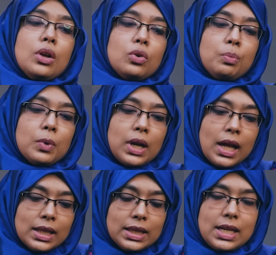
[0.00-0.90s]
খুব
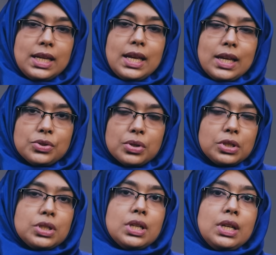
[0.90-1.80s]
ক্লান্তি নিয়ে
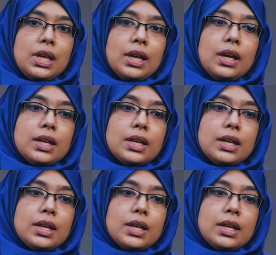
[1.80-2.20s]
এক্সশন নিয়ে